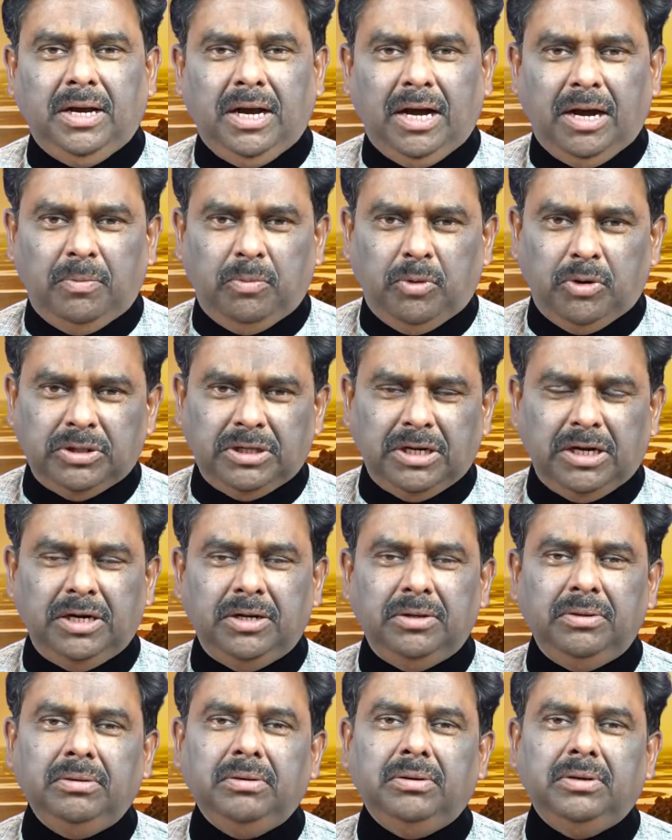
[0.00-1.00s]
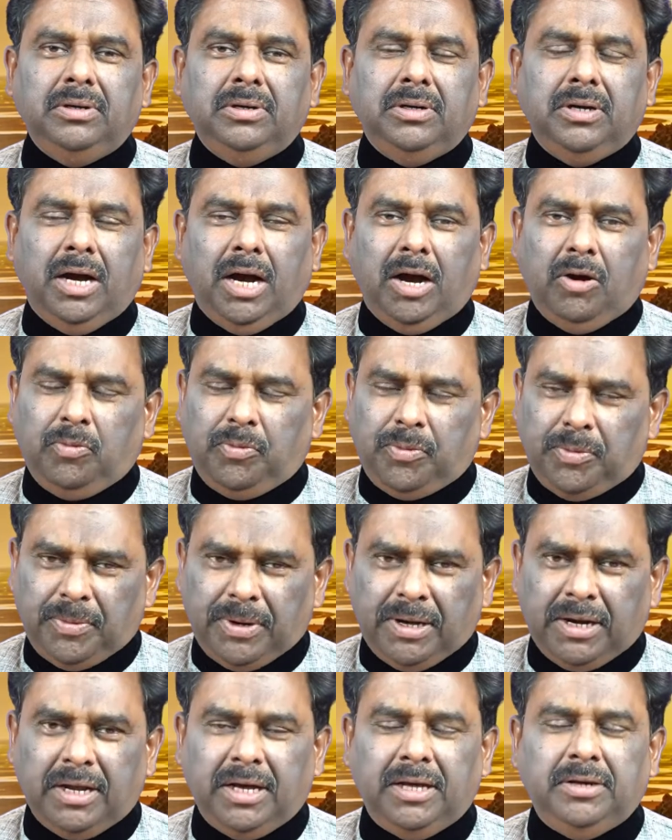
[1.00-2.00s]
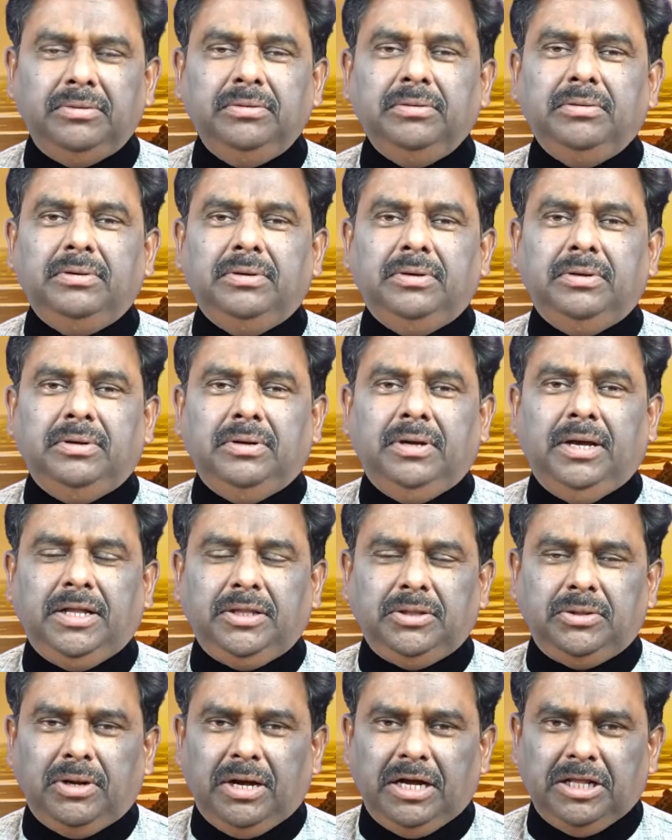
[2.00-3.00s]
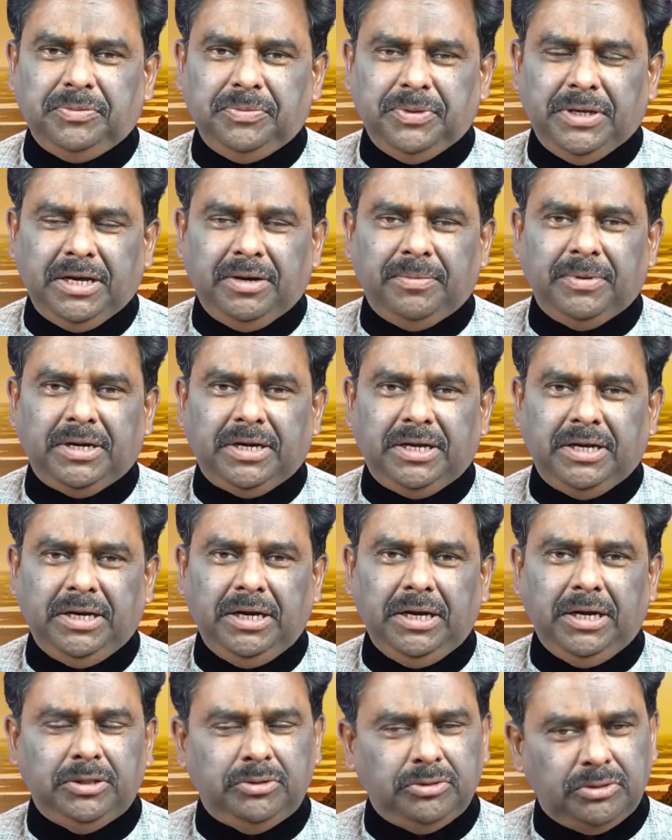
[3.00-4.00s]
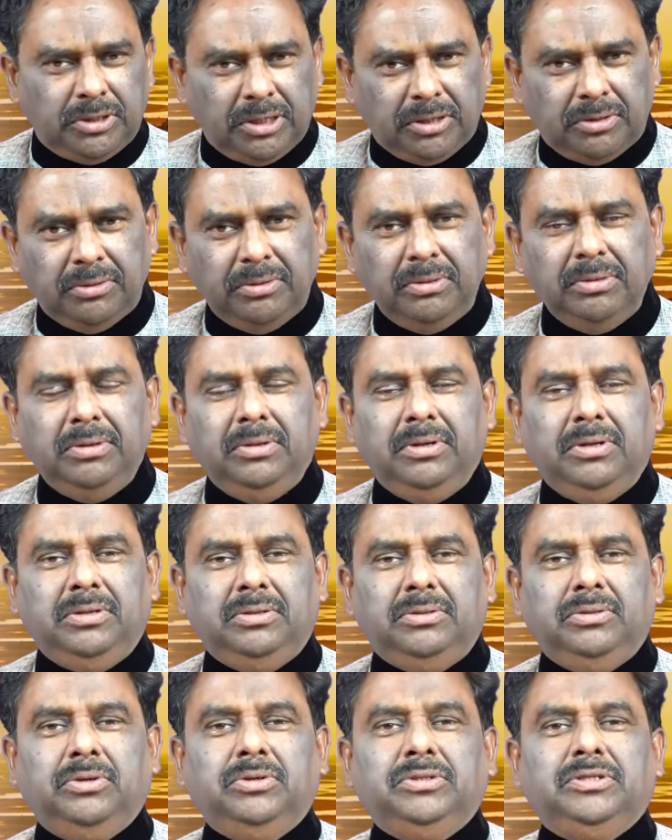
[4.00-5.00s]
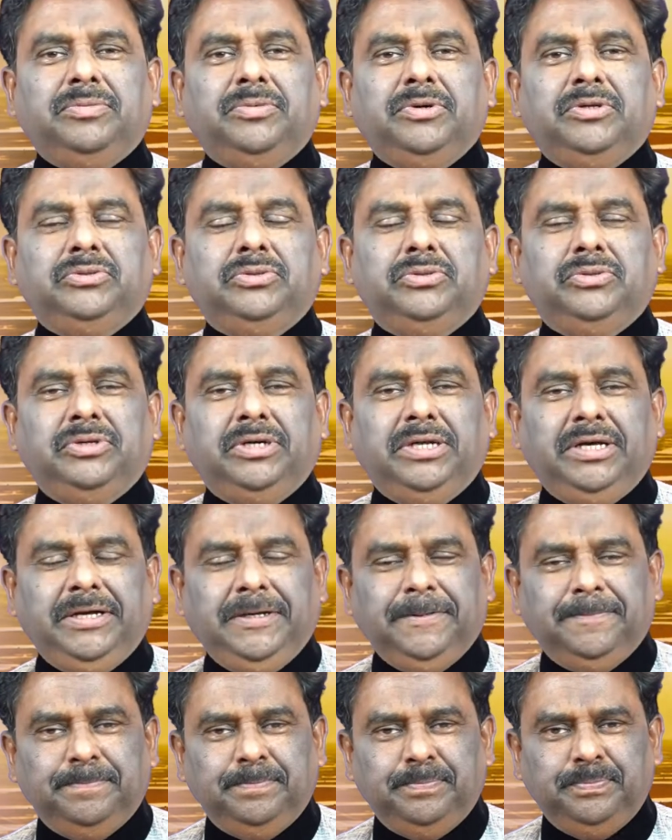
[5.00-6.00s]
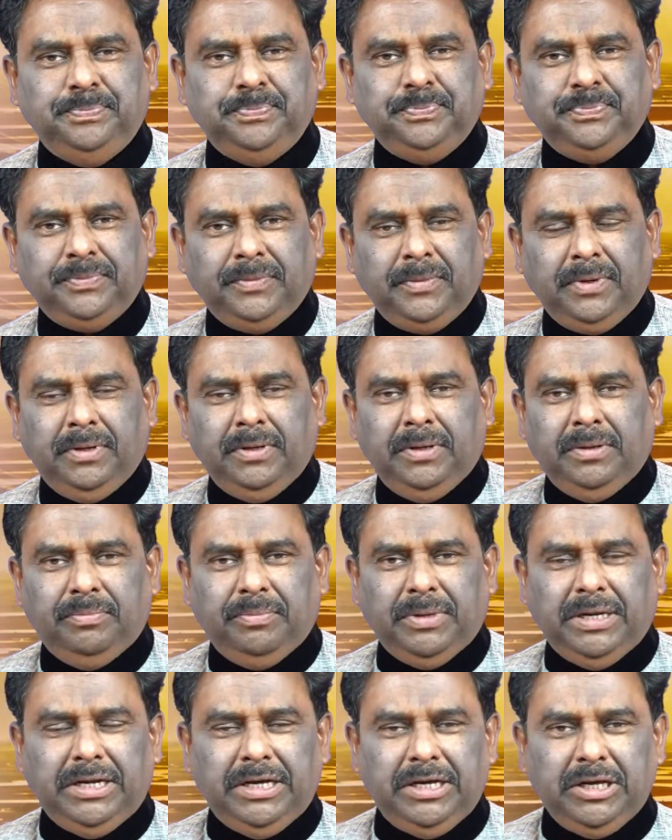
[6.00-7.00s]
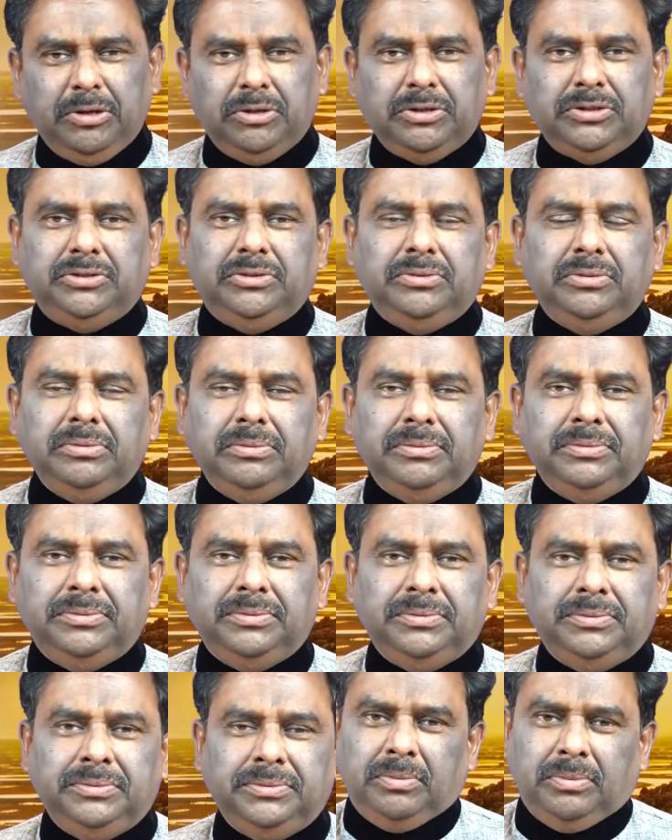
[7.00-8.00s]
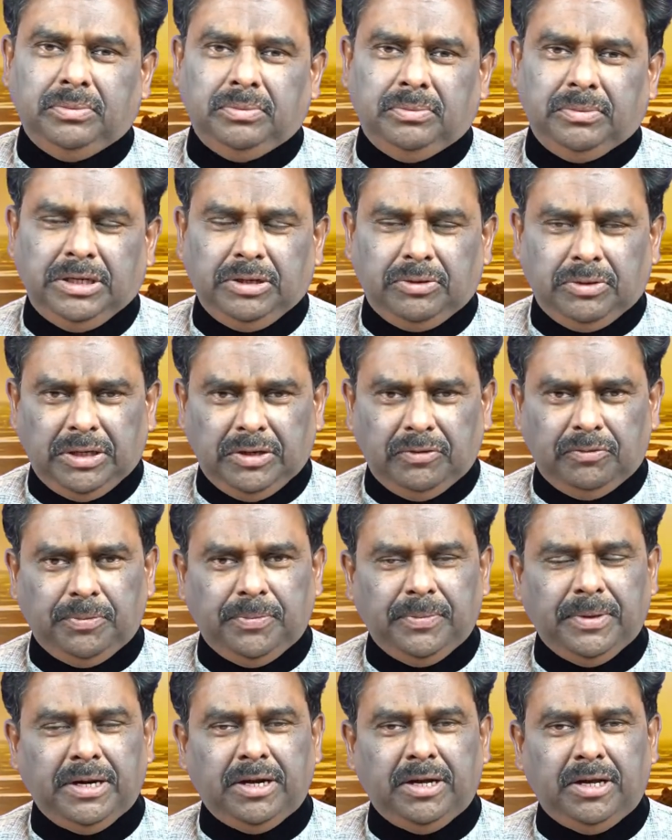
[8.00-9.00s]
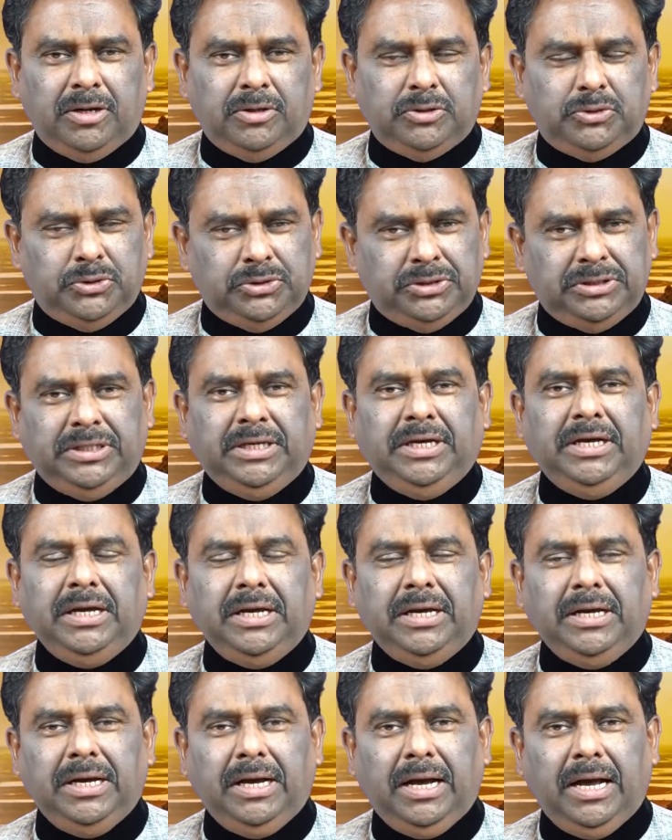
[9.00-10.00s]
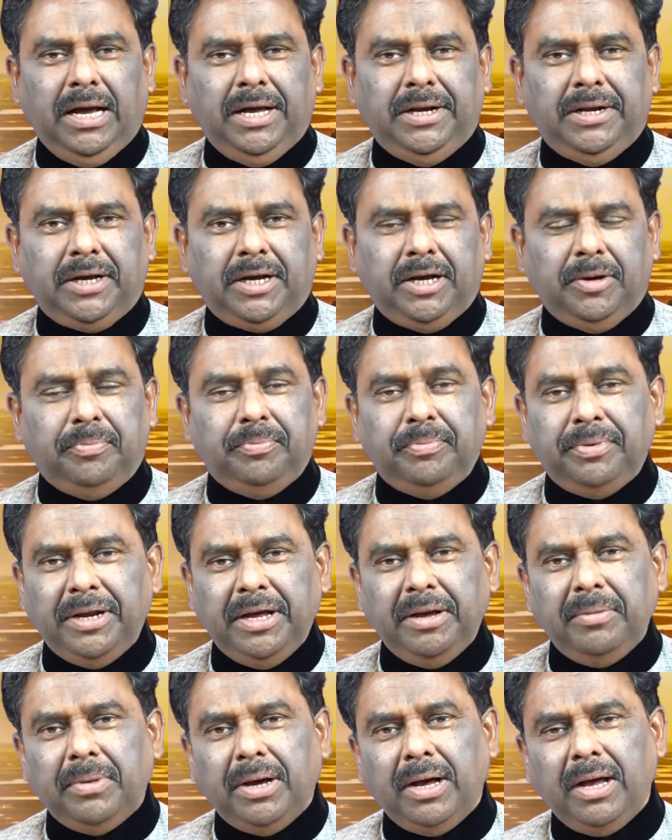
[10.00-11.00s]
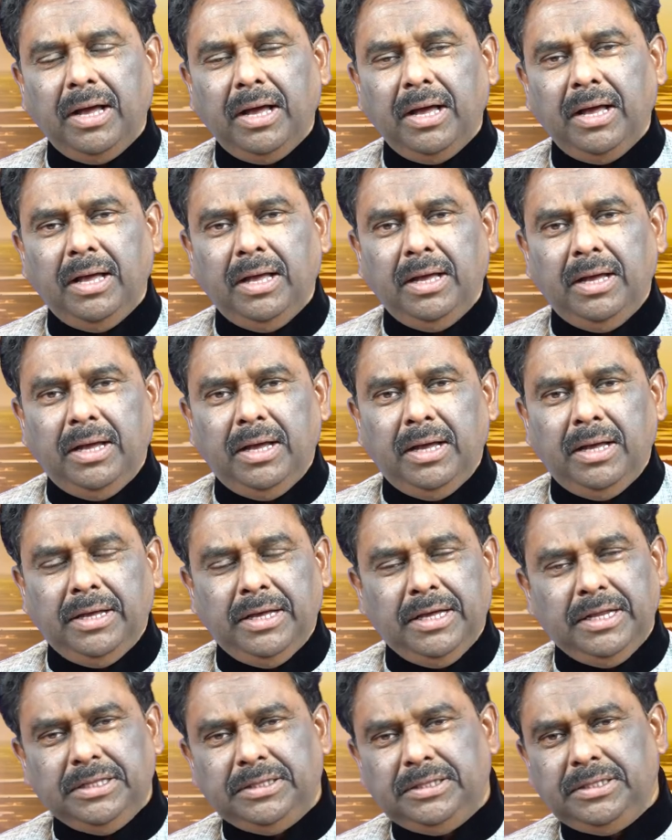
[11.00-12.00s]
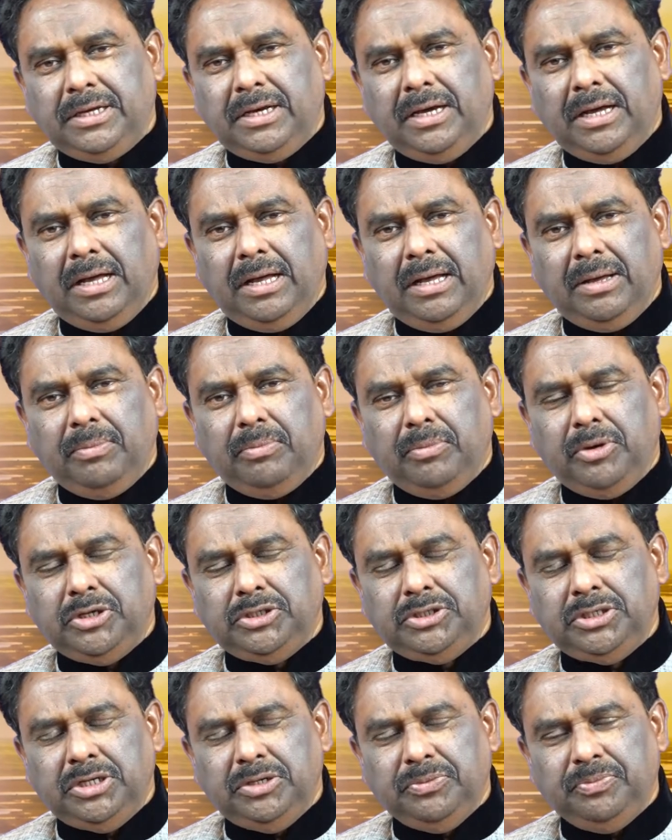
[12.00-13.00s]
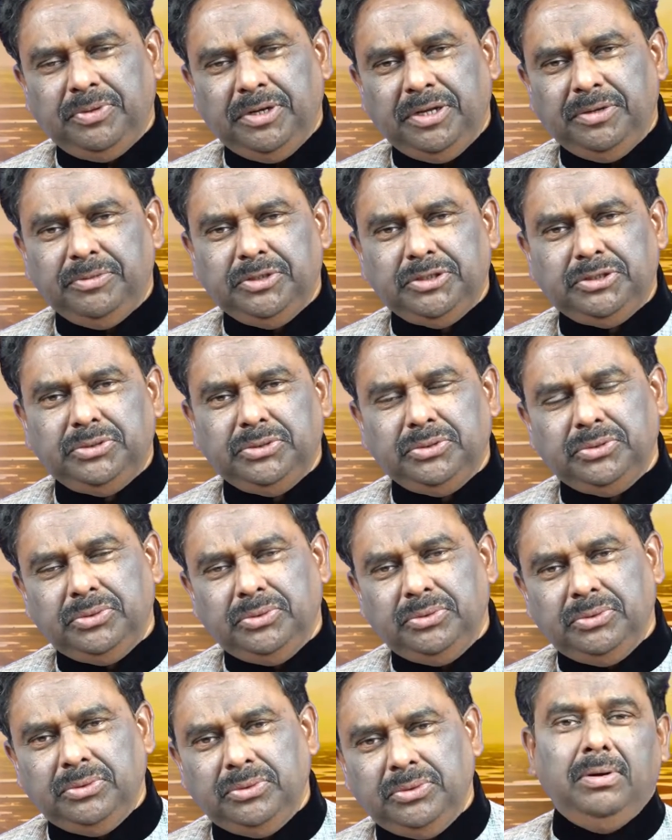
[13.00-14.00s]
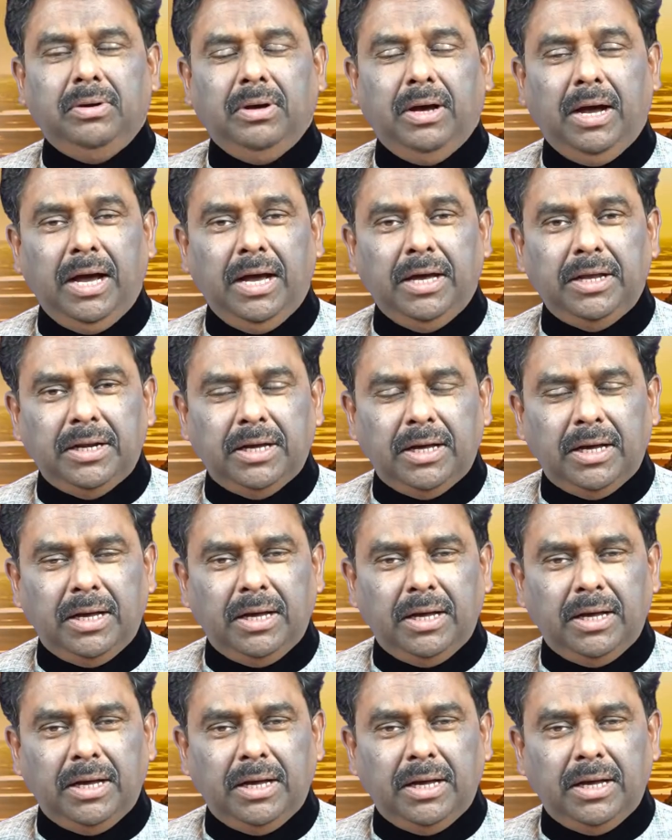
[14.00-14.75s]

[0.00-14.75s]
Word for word: ఆ బోధనలు ఆ ఉపమానాలు ఎంతో ఆత్మీయంగా మనకి ఎదుగుటకు దోహదపడుతూ ఉంటాయి మరి ఈరోజు మరికొన్ని ఉపమానాలు చూస్తే ఆయన యొక్క ప్రేమ ఏ రీతిగా మనుషుల్ని ప్రేమిస్తూ ఆయన